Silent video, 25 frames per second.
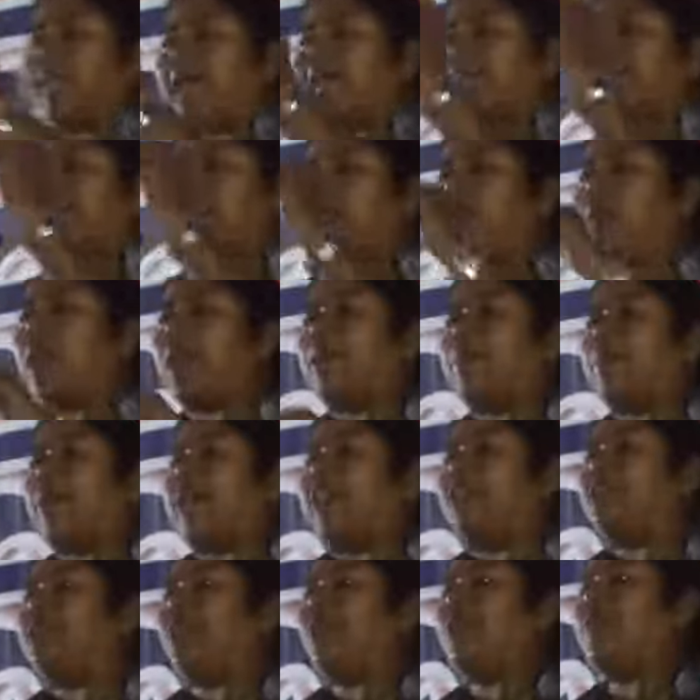চাকরি করে
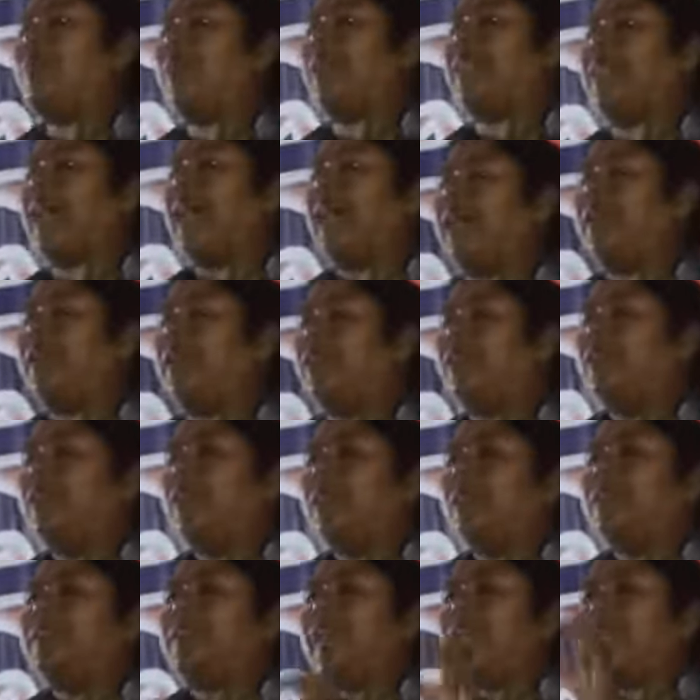পেনশন পেতে
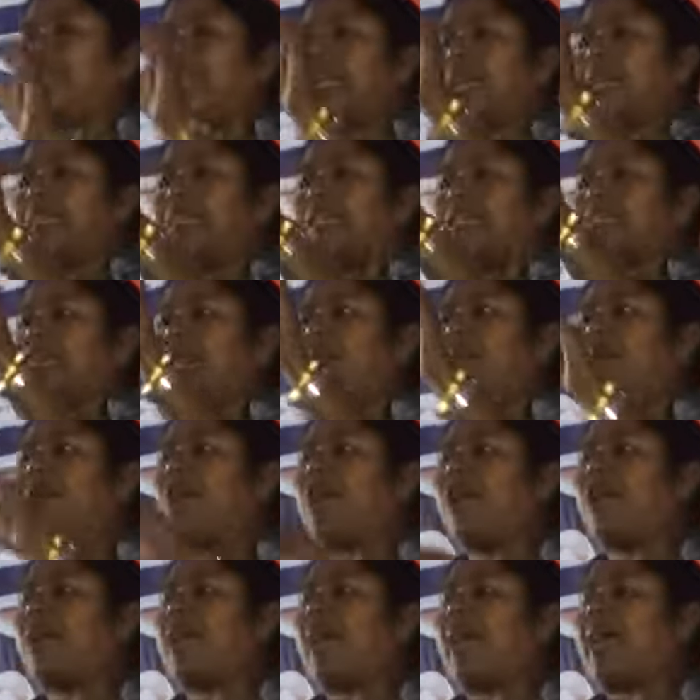যাদের কাছে
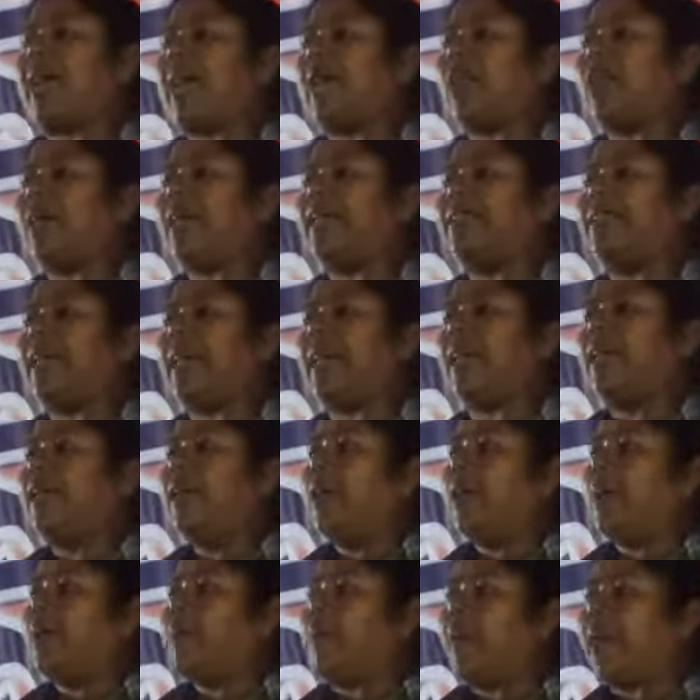সামান্য টাকা রয়েছে
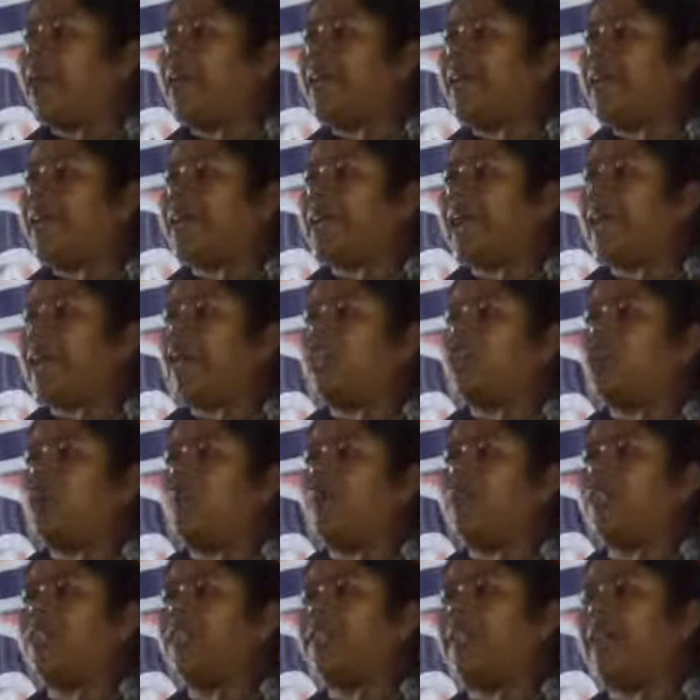ব্যাংকে টাকা
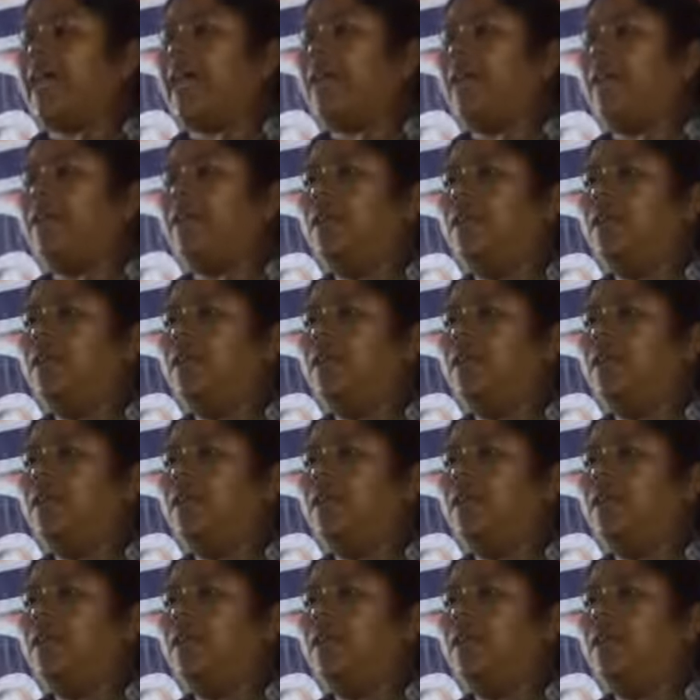জমা দিতেন